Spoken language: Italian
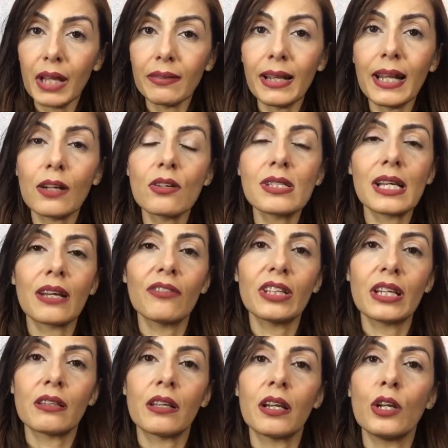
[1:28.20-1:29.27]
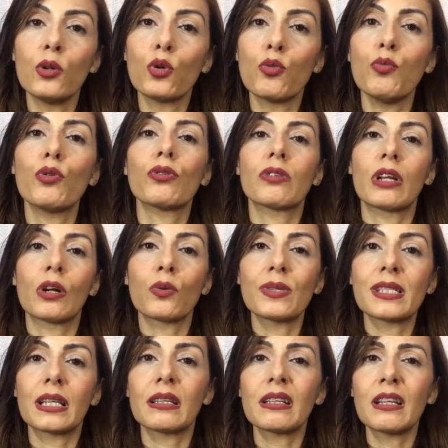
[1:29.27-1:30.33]
delle cose che vedrete nel lookbook sono
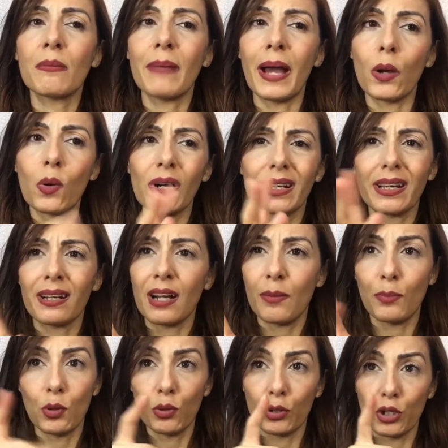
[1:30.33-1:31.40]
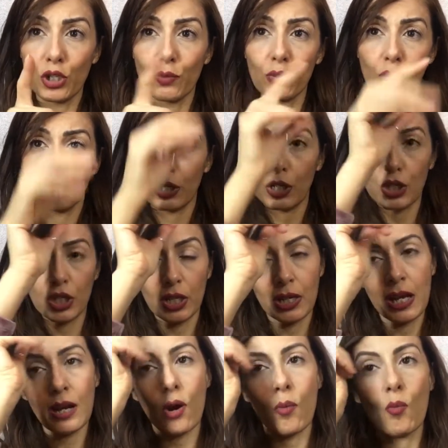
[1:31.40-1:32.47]
acquistate da me, qualche capo l'ho ricevuto da
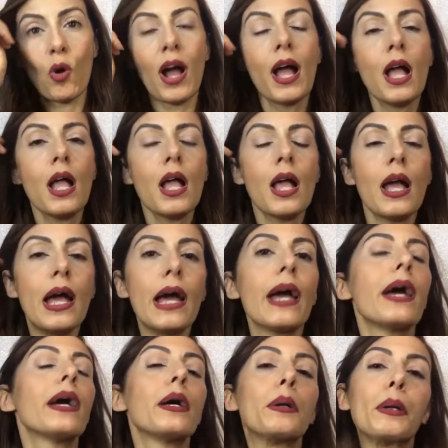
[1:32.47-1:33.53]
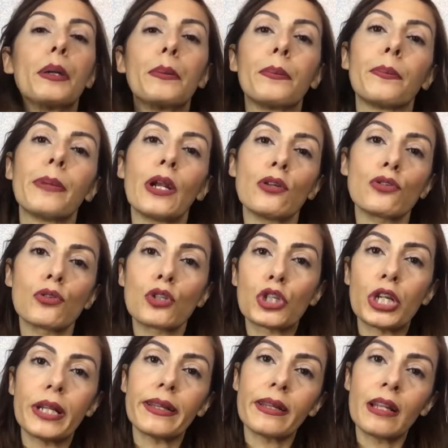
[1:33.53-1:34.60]
Shein e Romwe, ehm, però sono
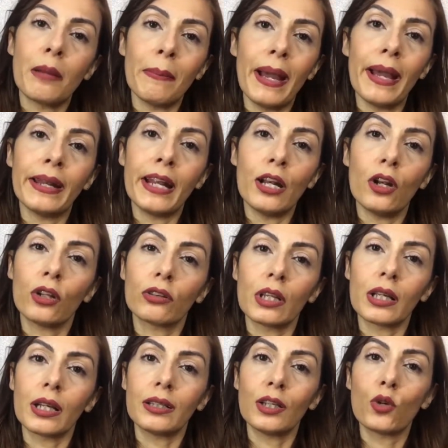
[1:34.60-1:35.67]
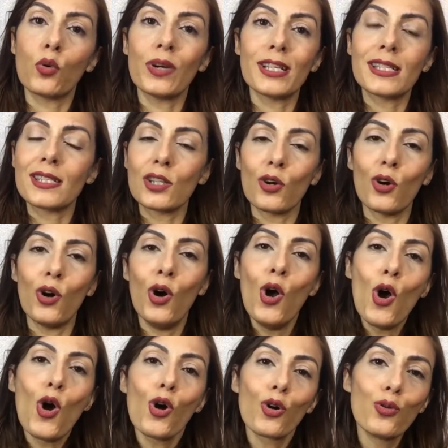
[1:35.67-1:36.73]
scelti da me nell'ottica di questo
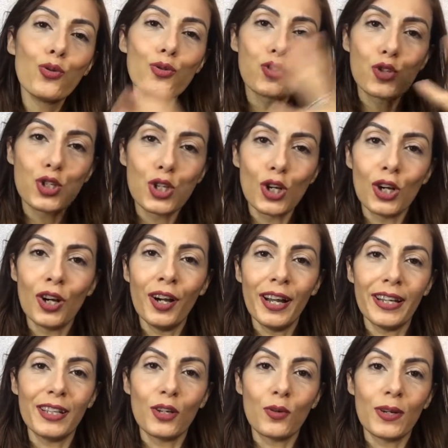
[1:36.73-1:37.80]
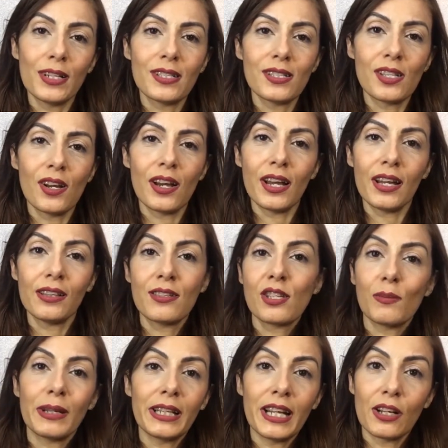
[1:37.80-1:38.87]
gusto e di queste, eh,
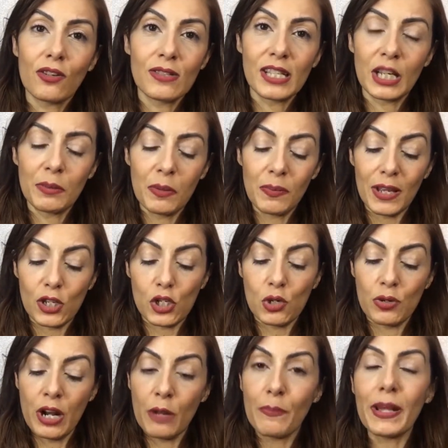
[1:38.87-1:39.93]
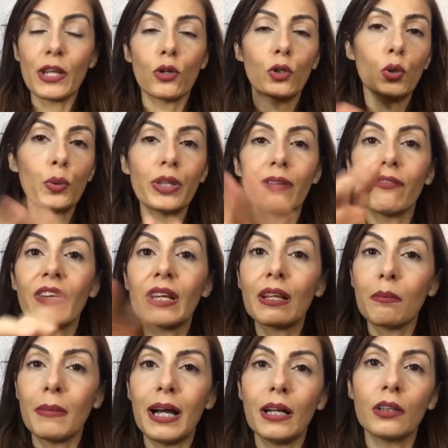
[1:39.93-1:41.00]
insomma, delle cose che mi piacciono nel periodo, quindi vi
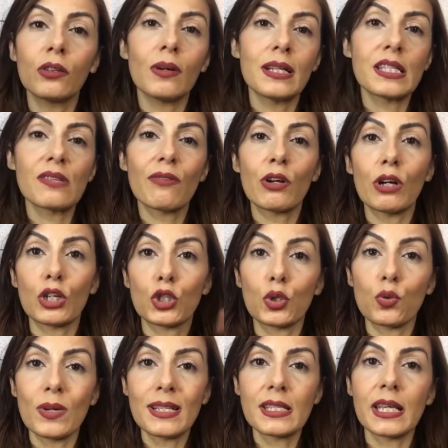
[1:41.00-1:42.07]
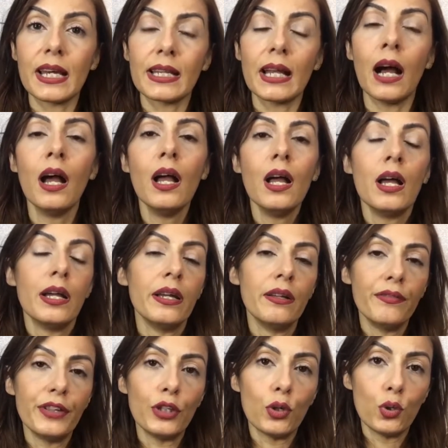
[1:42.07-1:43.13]
rimando, anzi ve lo lascio qua in scheda,
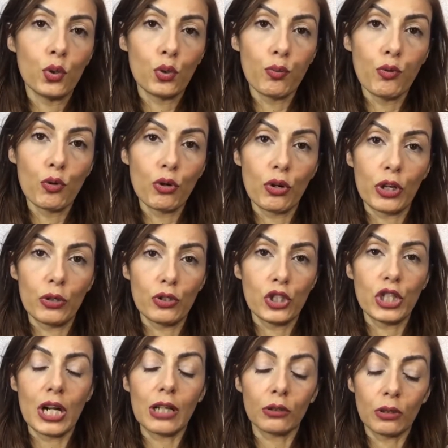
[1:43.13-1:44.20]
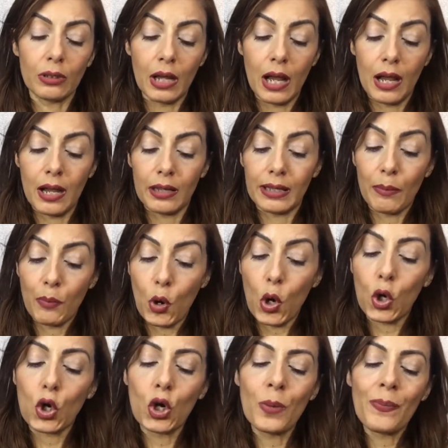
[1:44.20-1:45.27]
il video lookbook che ho girato da, da
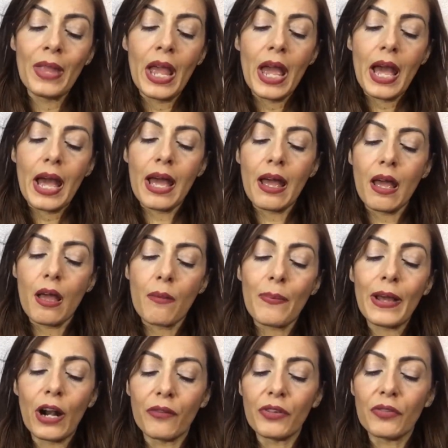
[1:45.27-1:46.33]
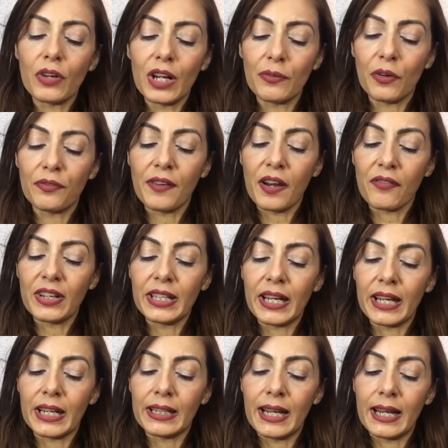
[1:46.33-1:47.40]
poco, eh, però vi volevo far
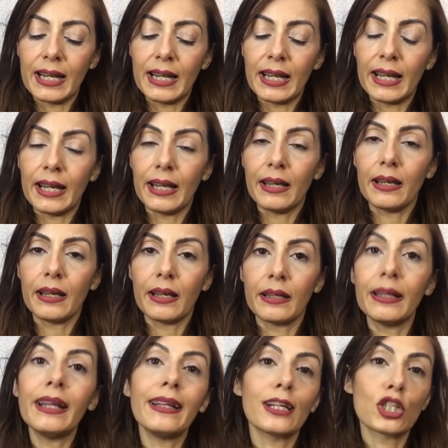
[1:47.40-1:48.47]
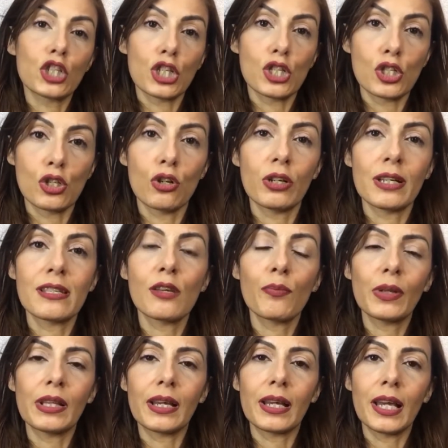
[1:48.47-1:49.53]
vedere delle, eh, degli accessori,
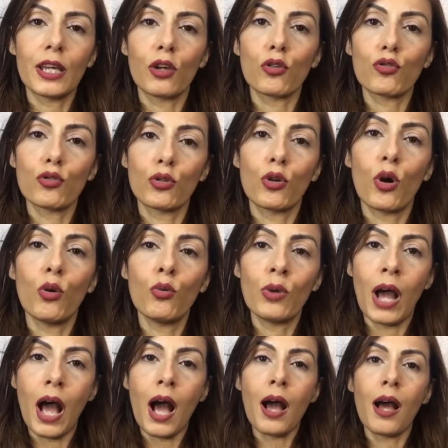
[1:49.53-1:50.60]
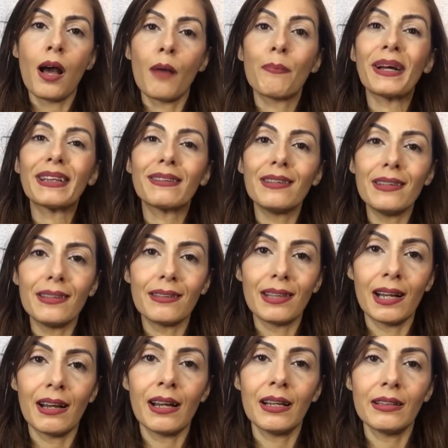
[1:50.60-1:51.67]
sapete che io sono una eh,
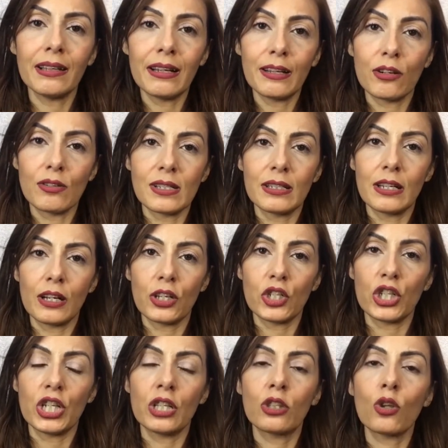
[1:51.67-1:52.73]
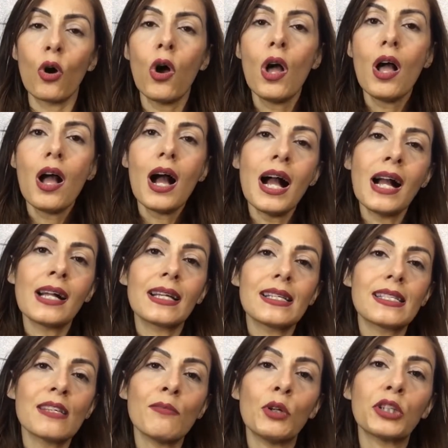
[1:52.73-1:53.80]
patita delle cose d'argento,
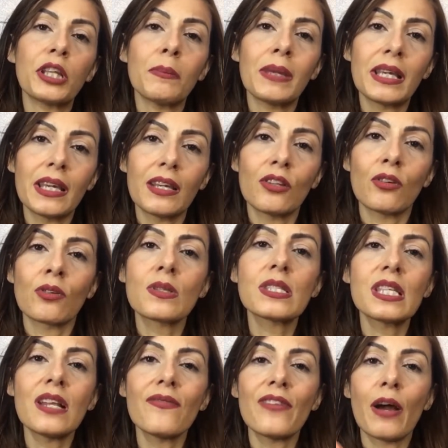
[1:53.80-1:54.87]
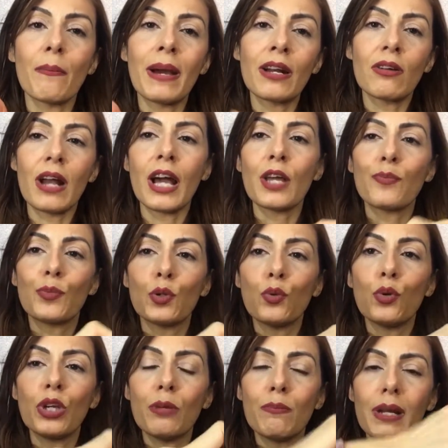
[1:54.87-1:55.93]
anche se molte mi chiedono Silvia ma non hai
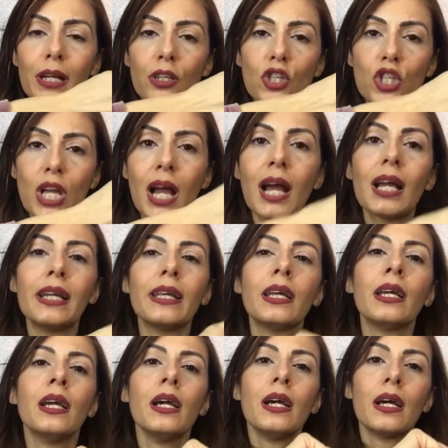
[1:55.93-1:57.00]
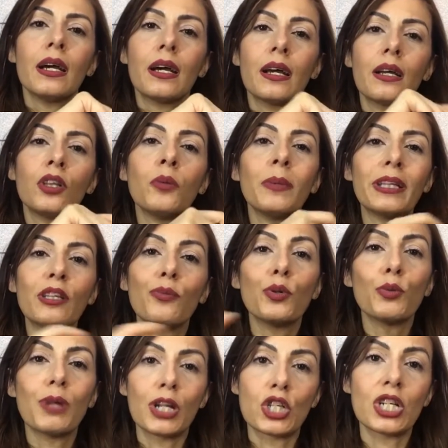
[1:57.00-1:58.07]
più i bracciali, eh, non metti
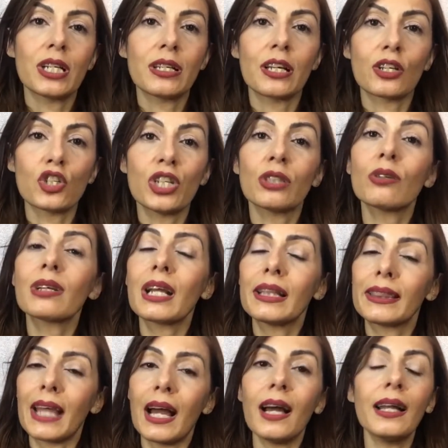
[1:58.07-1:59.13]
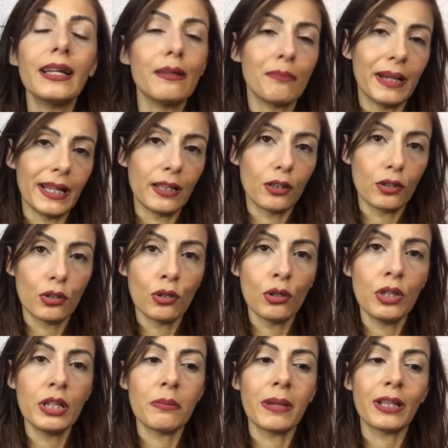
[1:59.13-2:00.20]
più i bracciali d'argento in realtà li
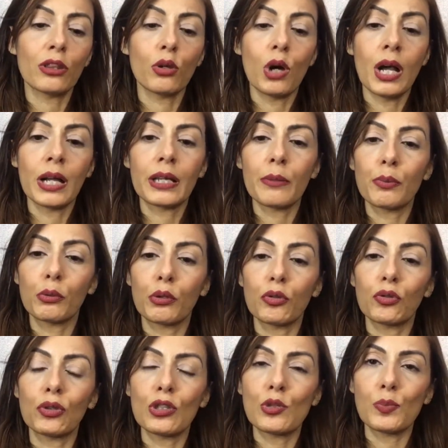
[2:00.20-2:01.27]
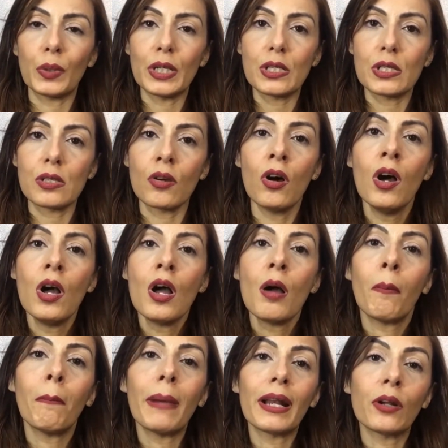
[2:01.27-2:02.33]
metto li metto anche piuttosto spesso
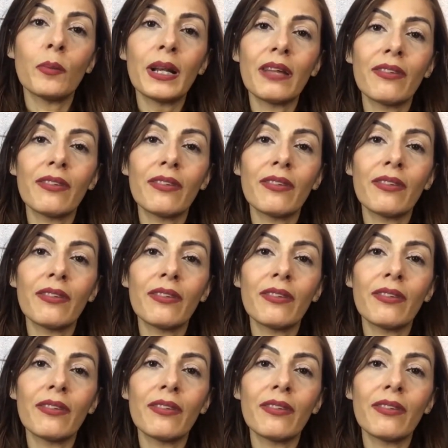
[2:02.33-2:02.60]
ma non me